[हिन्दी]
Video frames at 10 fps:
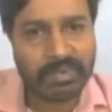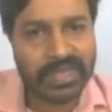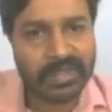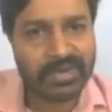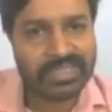कम
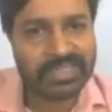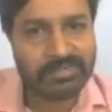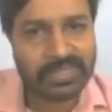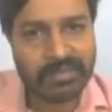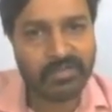टाइम वाला चाहिए
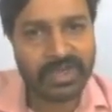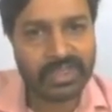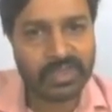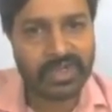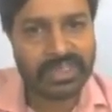मतलब
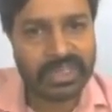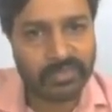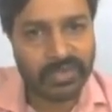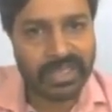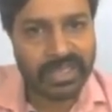वन तो खत्म
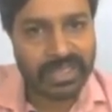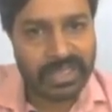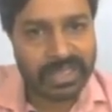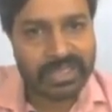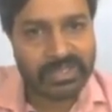हो गया
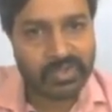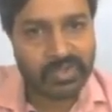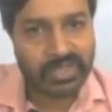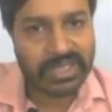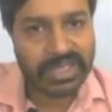इसको
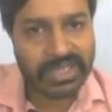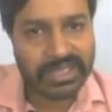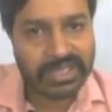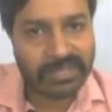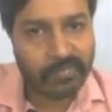तो लेना ही नहीं है